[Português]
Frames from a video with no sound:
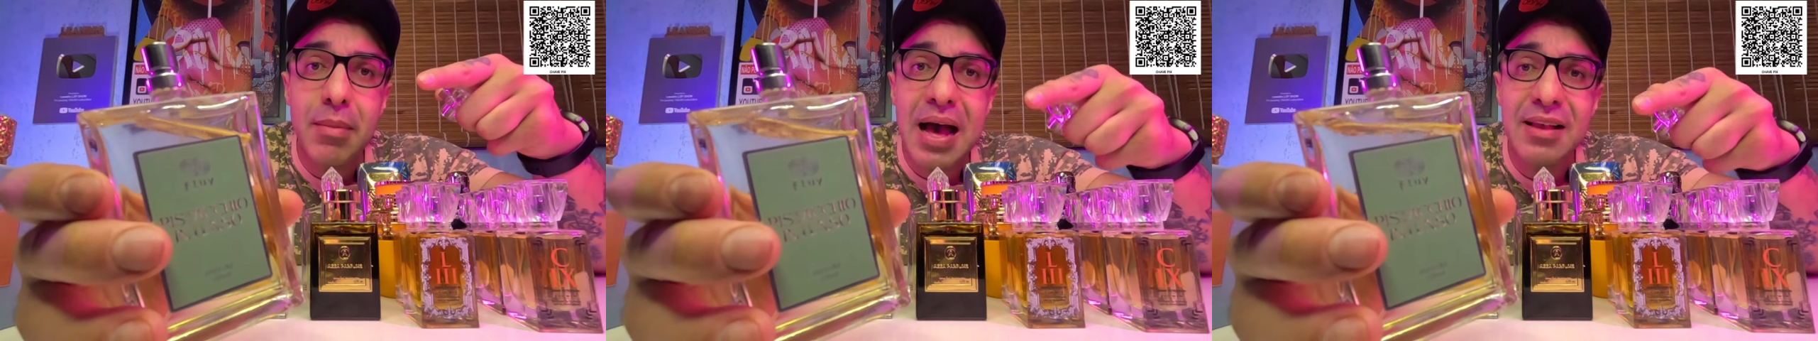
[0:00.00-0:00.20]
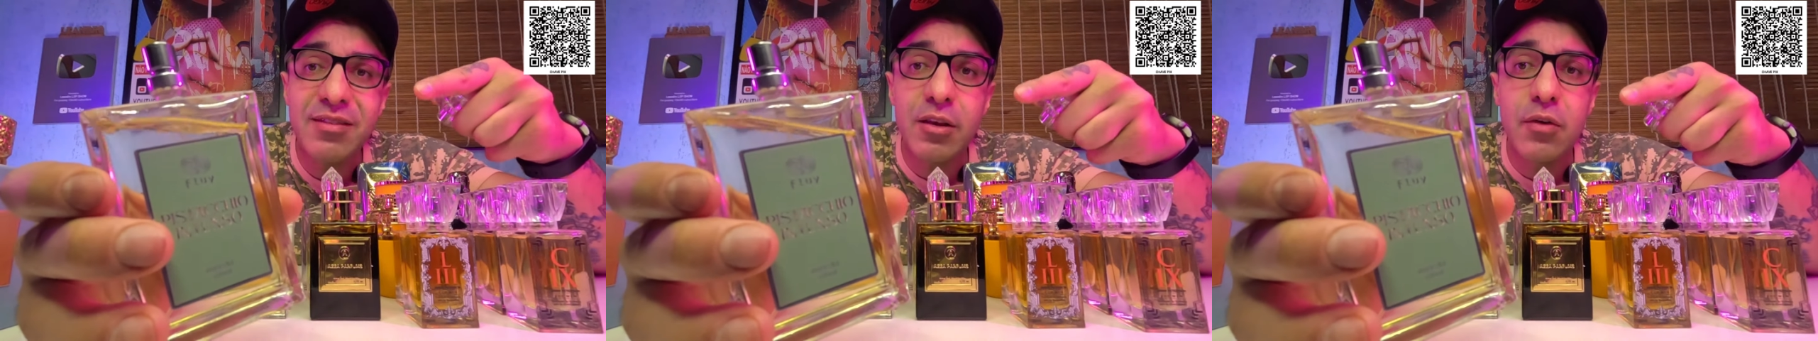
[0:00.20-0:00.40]

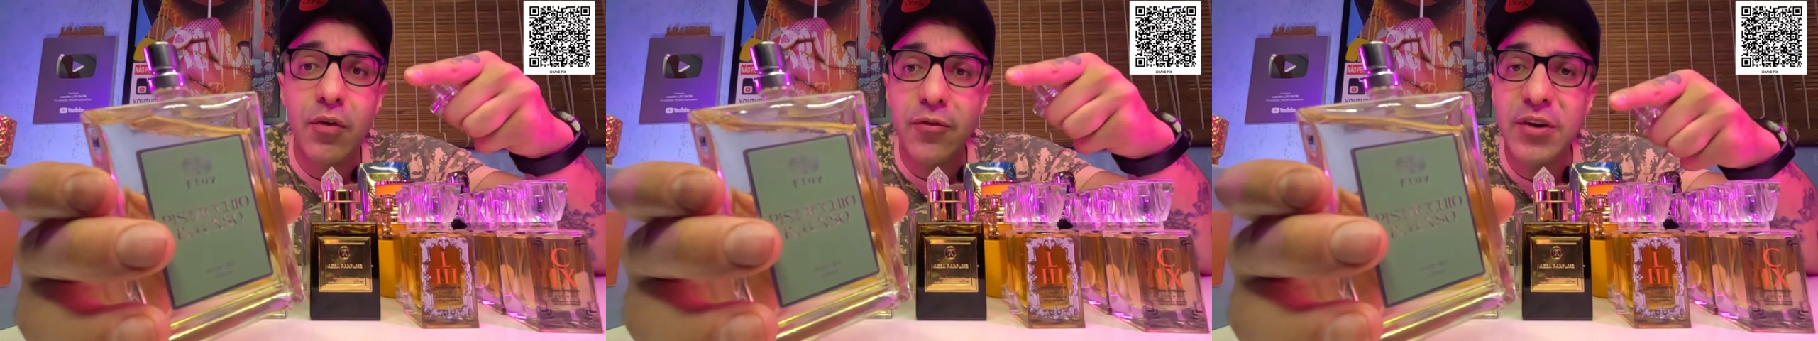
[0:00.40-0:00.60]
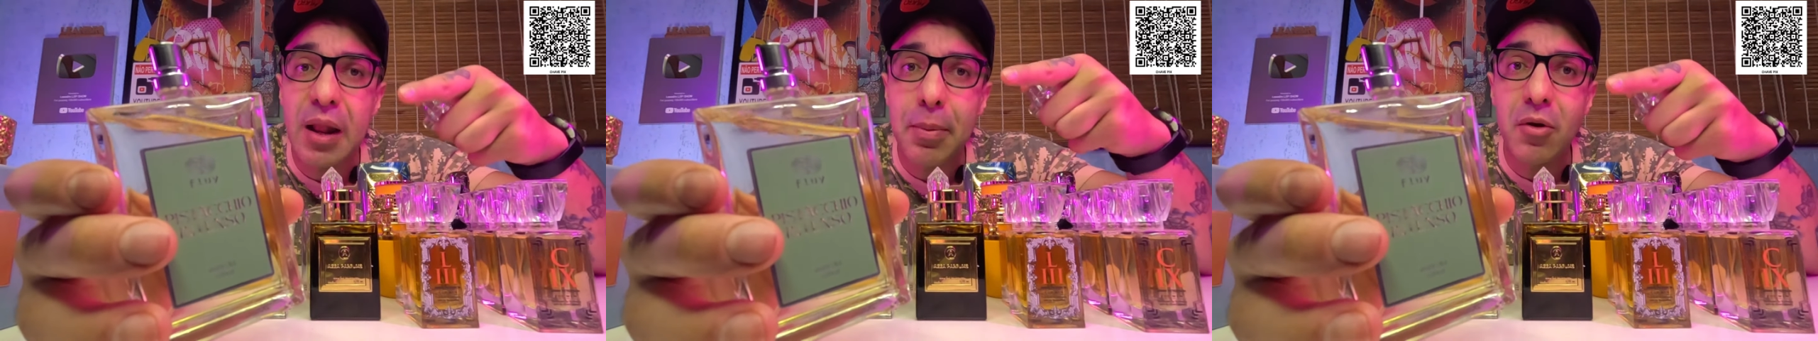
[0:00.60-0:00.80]
mas eu
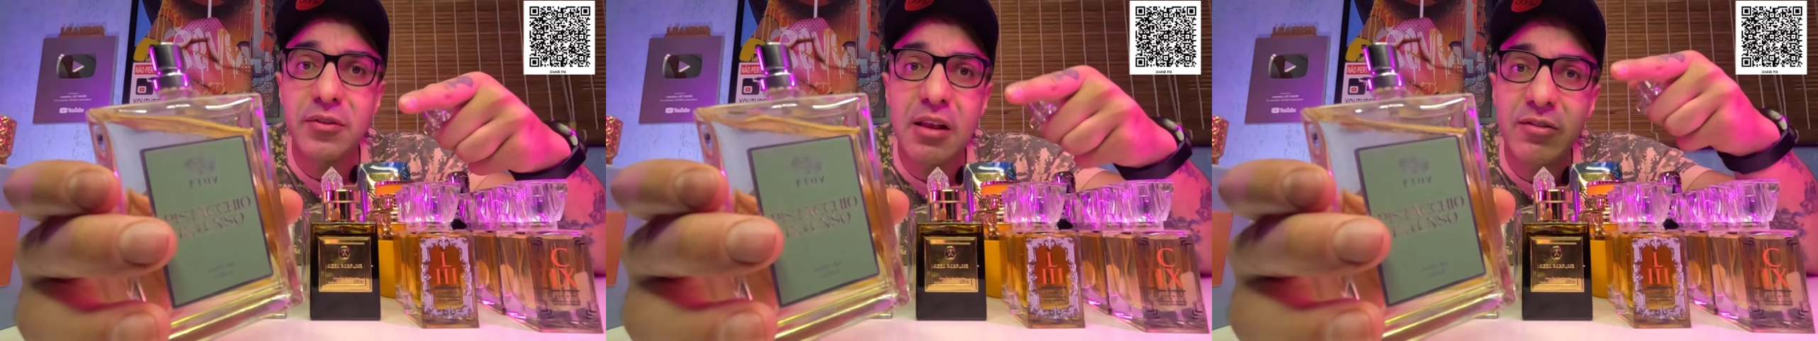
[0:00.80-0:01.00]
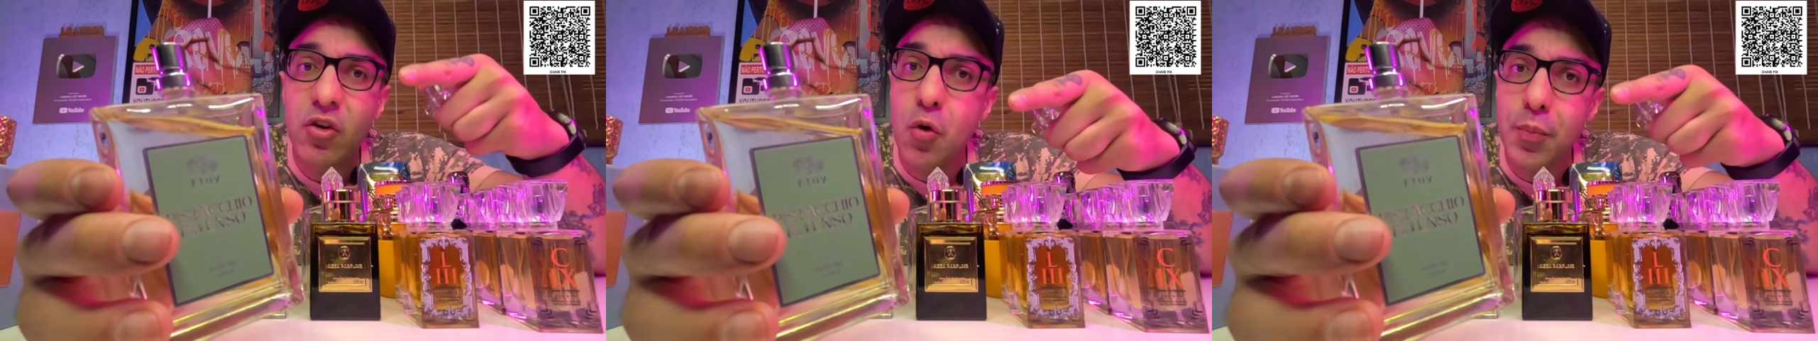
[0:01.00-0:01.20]
vou falar para
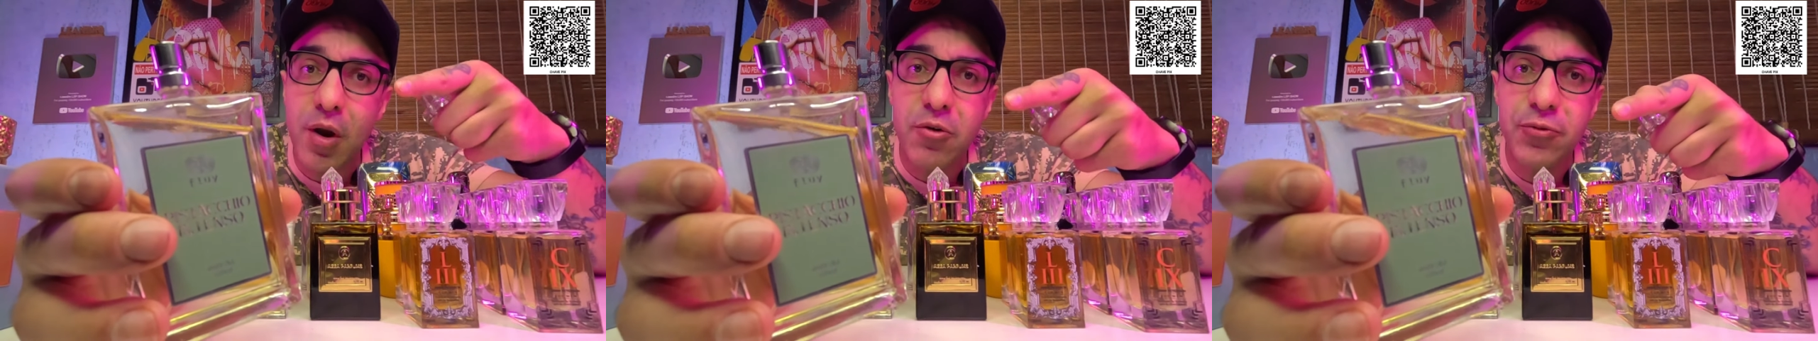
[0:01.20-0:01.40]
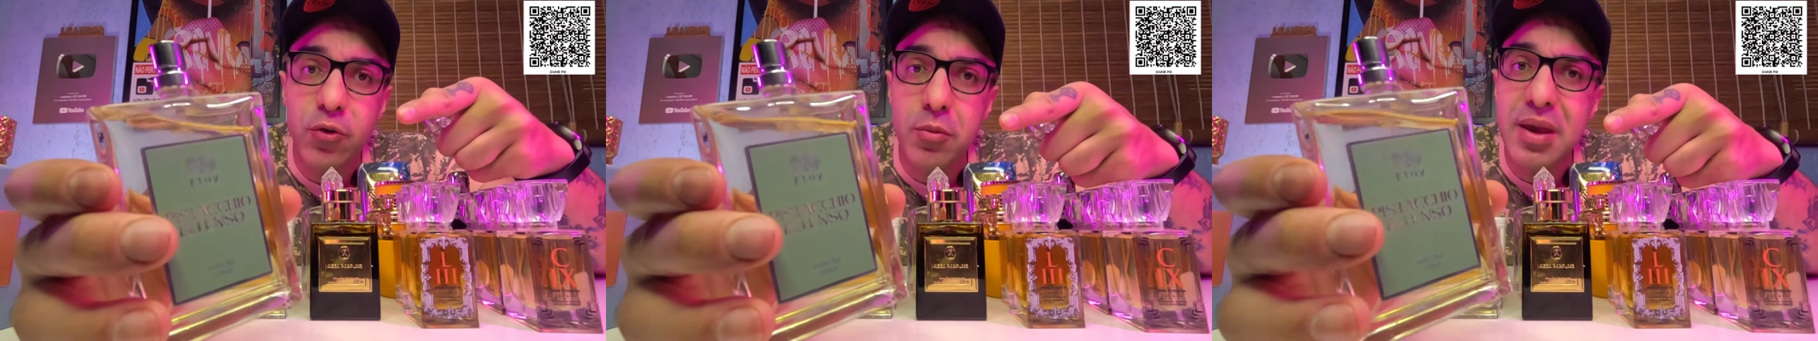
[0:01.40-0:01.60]
vocês que o
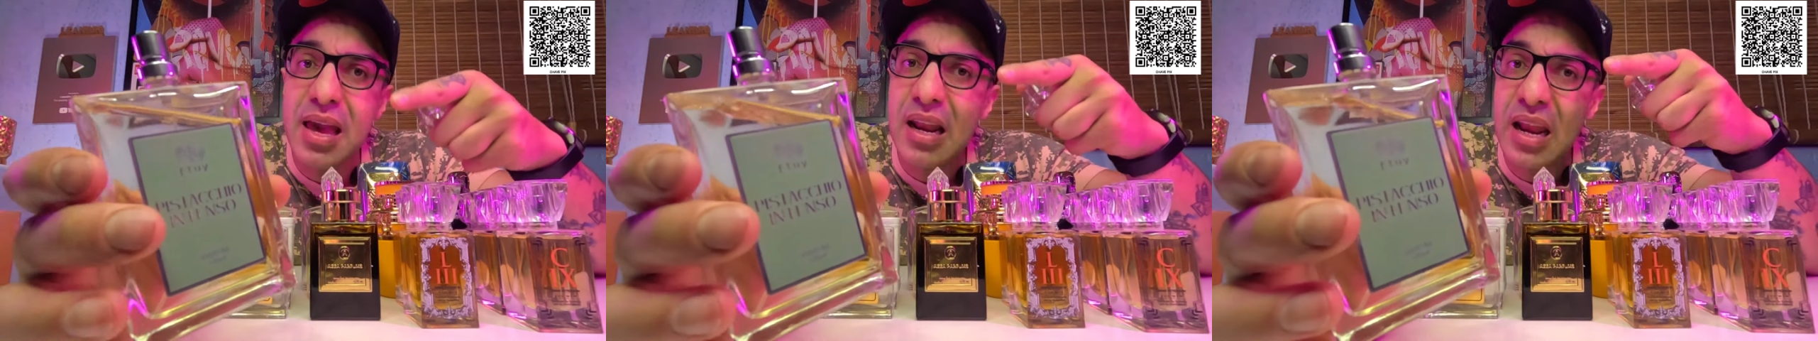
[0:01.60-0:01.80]
perfume,